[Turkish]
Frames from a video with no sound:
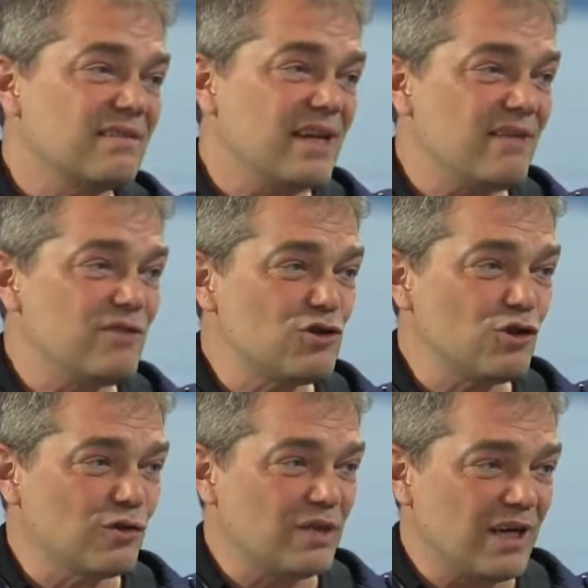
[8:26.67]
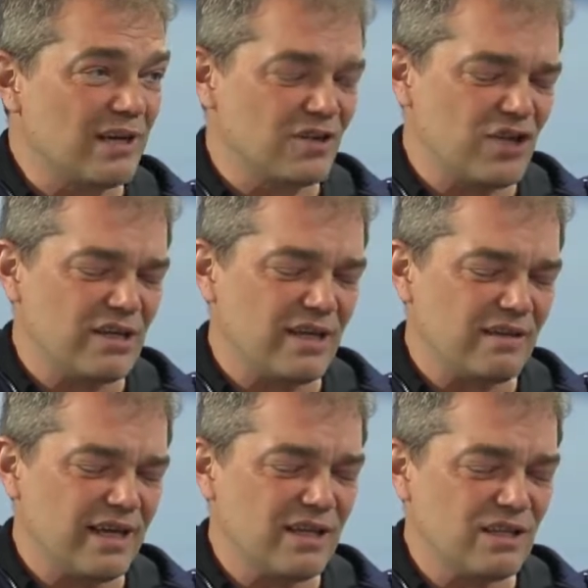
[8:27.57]
televizyonda, şeyden,
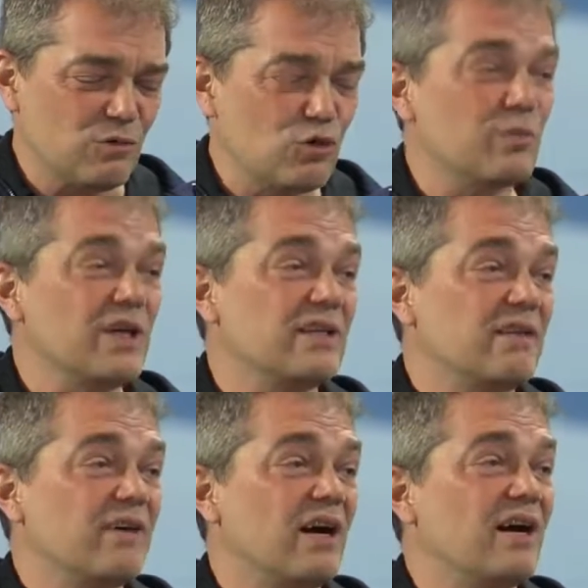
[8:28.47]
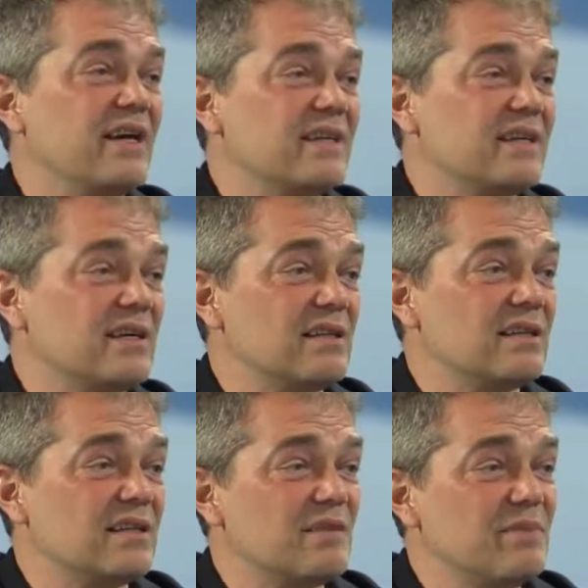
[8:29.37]
eğitim kurumlarından ve aileden
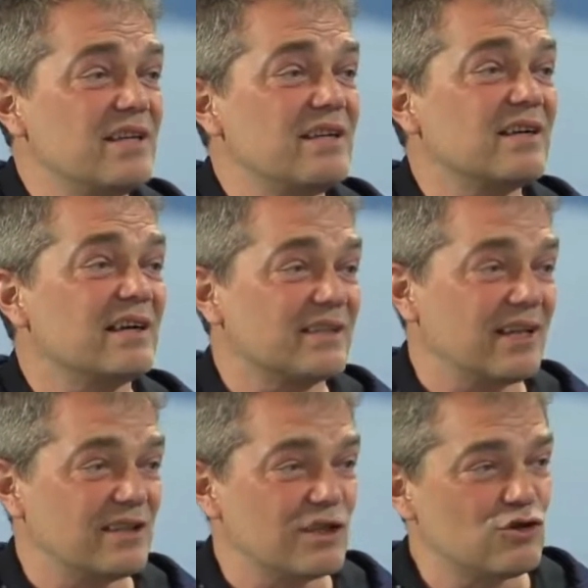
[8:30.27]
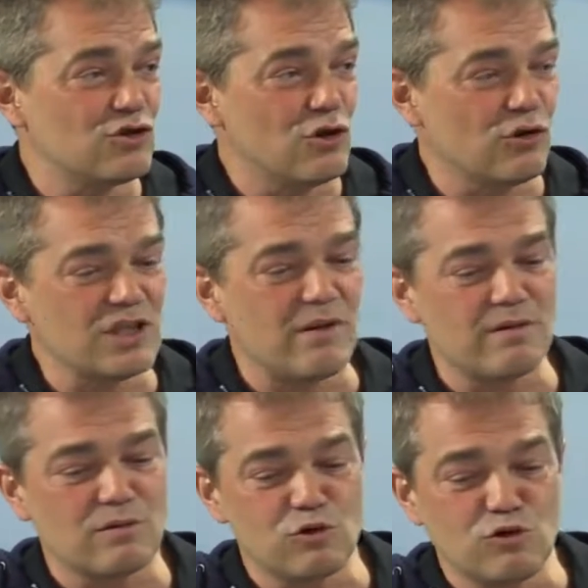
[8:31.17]
aldıkları bilgiyi kat kat geçiyor. O zaman
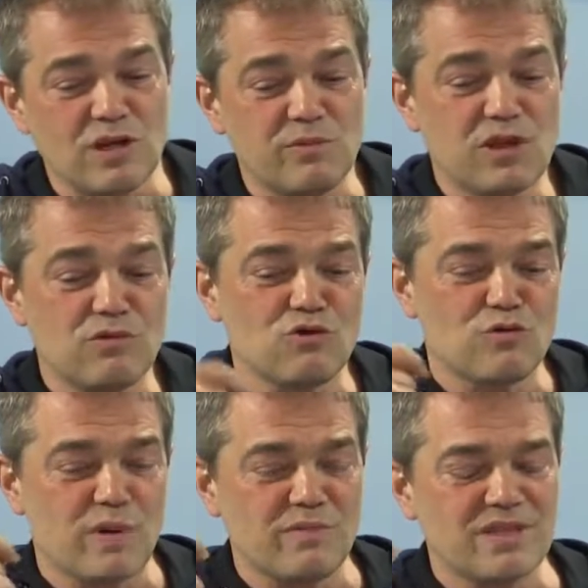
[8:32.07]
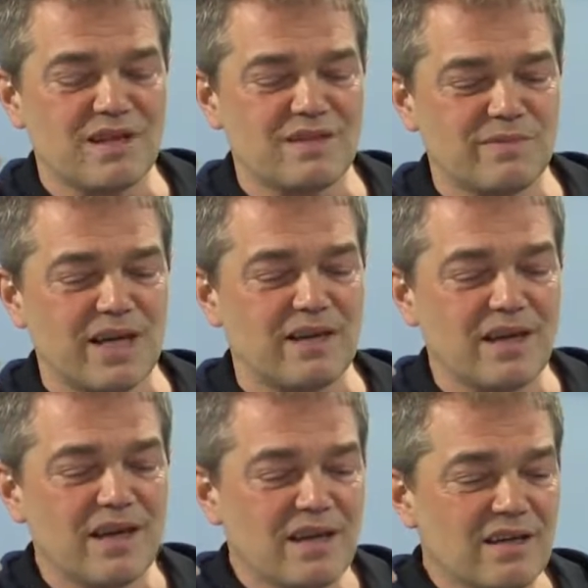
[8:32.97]
şöyle bir şey düşünmemiz lazım. Yani
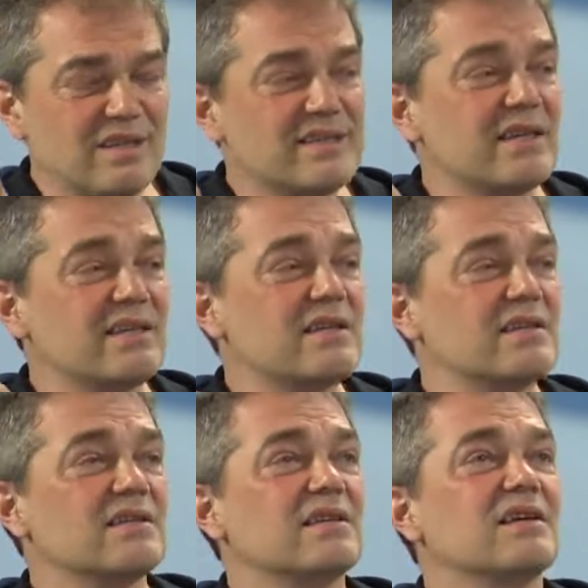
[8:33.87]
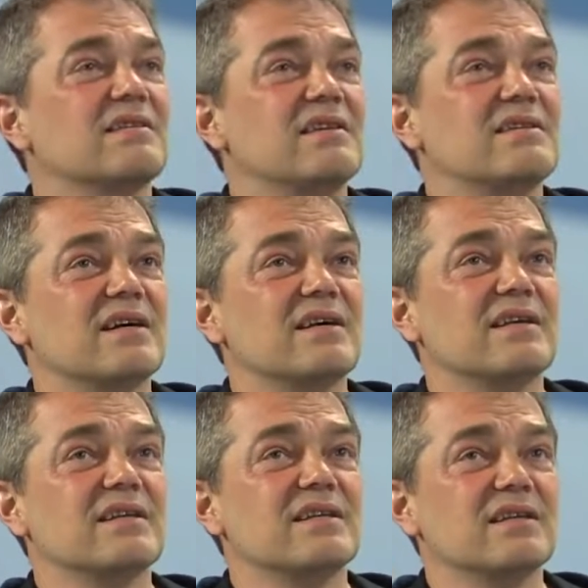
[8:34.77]
insanların,
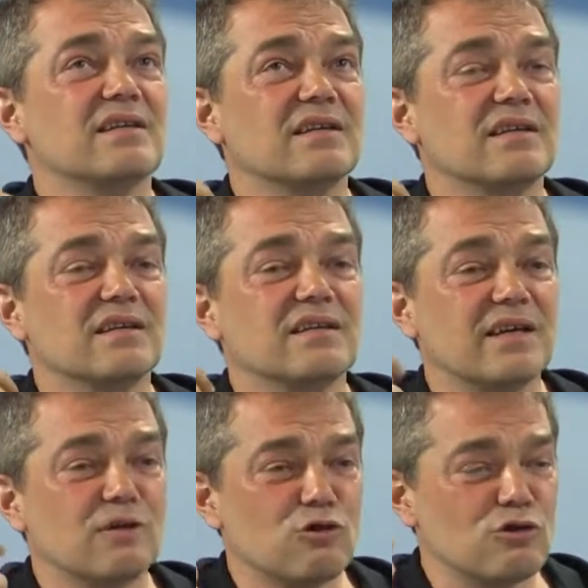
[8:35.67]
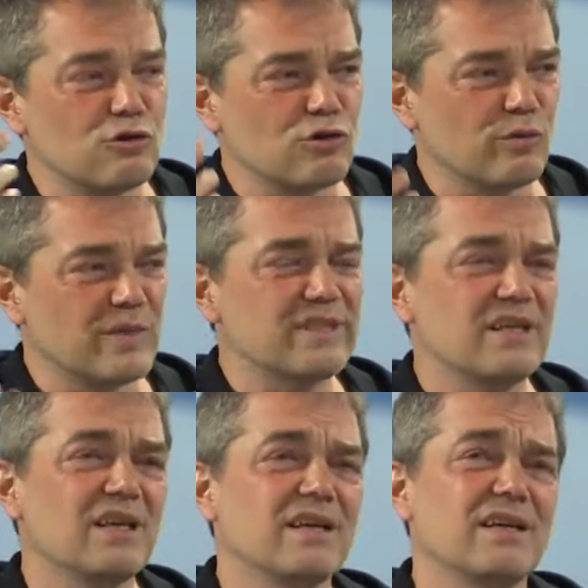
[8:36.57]
dindarların e, daha görünür
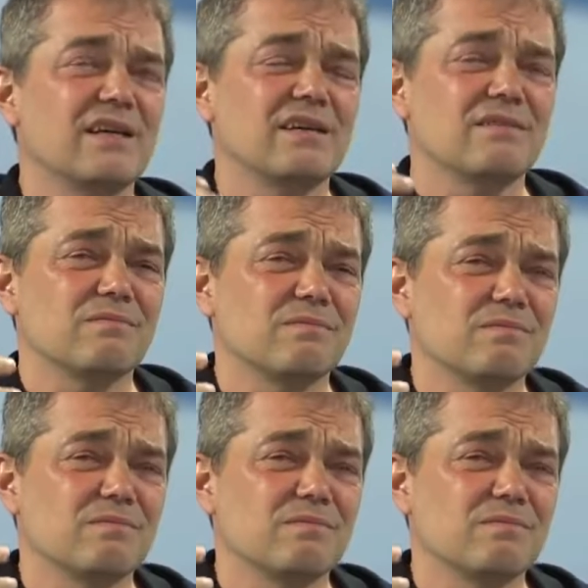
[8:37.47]
olmasıyla ilgili